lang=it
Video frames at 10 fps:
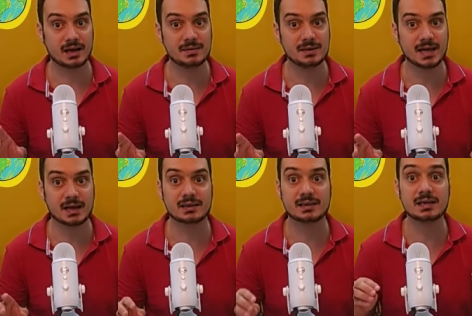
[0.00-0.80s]

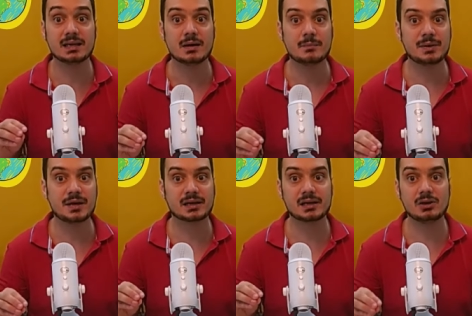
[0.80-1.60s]
abitanti
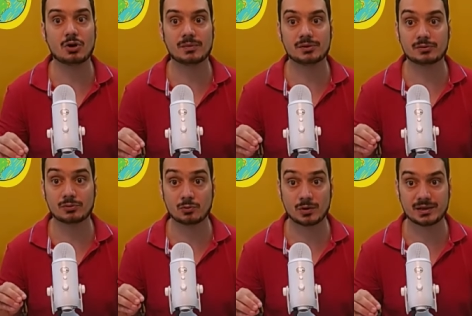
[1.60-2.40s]
per
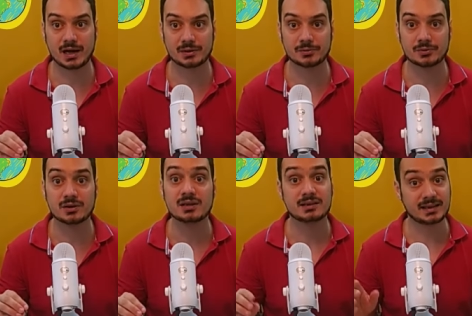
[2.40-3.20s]
chilometro
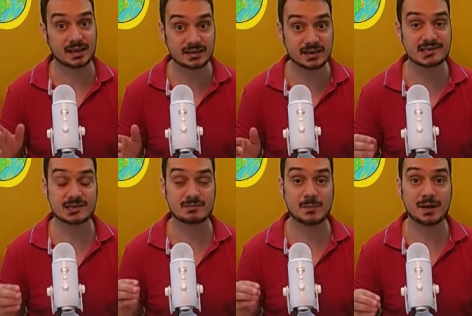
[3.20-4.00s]
quadrato.
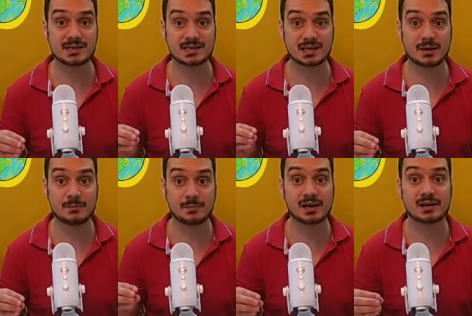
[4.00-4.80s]
Tantissimi, pensa
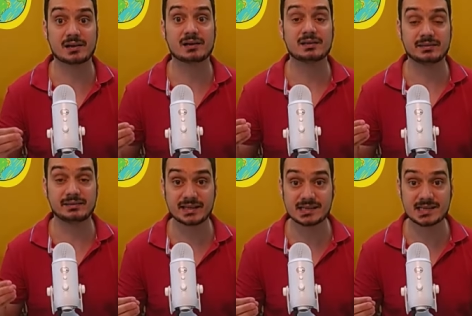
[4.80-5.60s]
che per
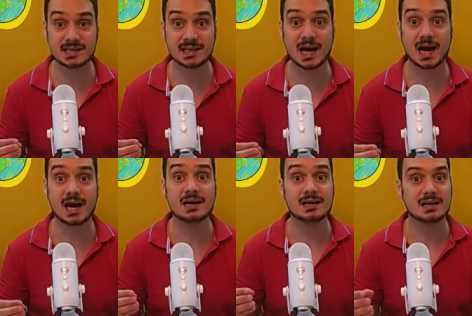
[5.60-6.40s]

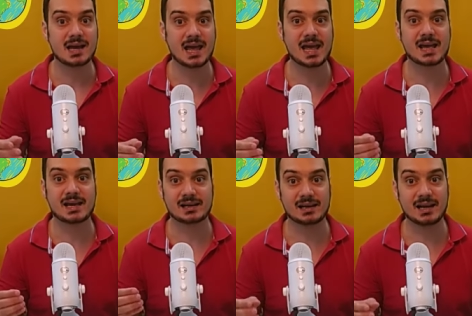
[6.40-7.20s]
densità
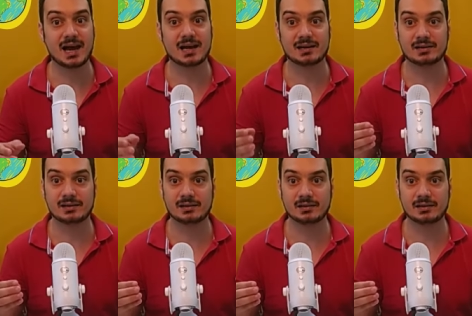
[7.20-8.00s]
è la
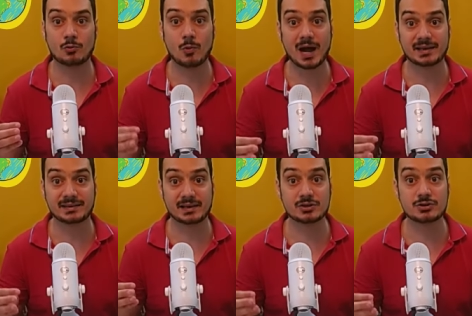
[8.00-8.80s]
eh,
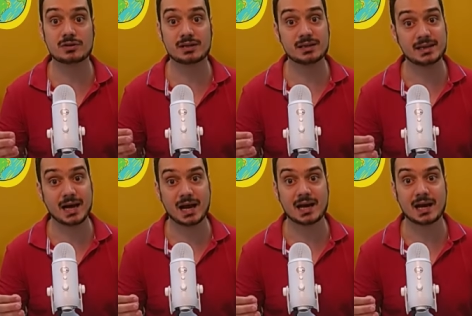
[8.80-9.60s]
quarta regione
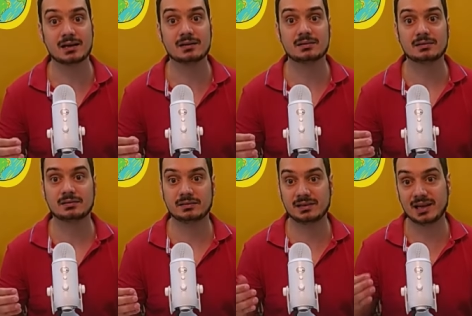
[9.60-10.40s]
d'Italia
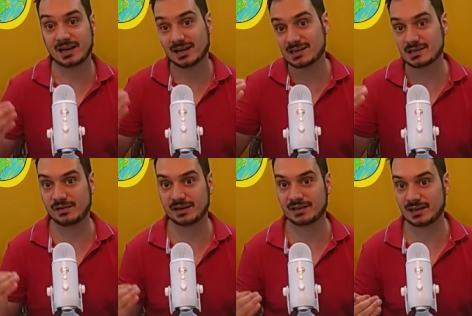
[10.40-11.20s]
nella
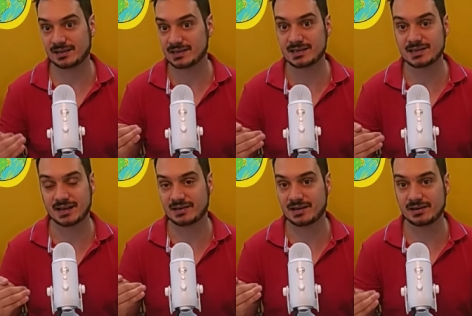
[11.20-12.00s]
classifica della
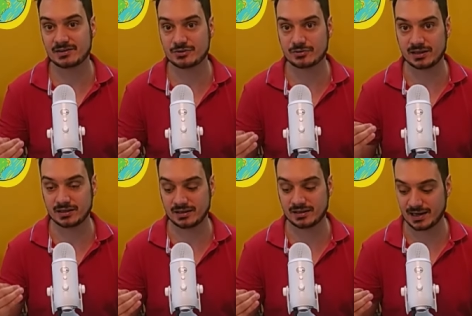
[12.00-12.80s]
densità delle
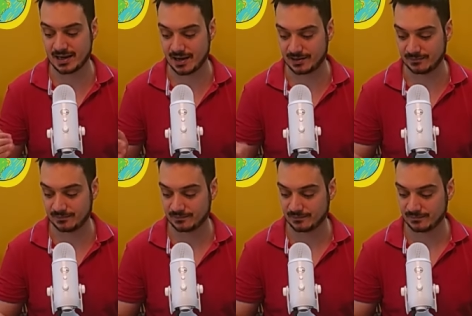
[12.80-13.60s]
regioni italiane